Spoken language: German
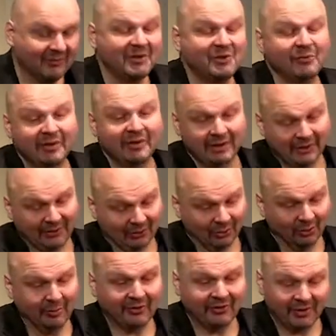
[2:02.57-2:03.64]
Zu viel des
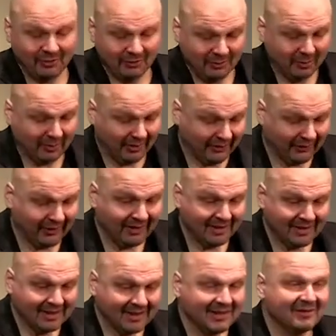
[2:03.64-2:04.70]
Lobes auch übrigens,
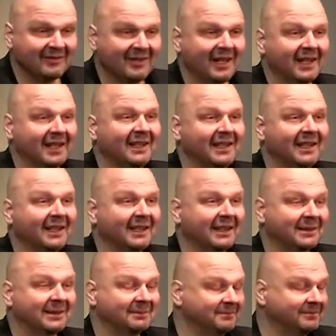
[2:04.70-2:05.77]
weil
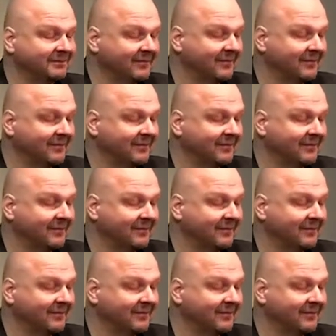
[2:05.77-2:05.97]
ähm,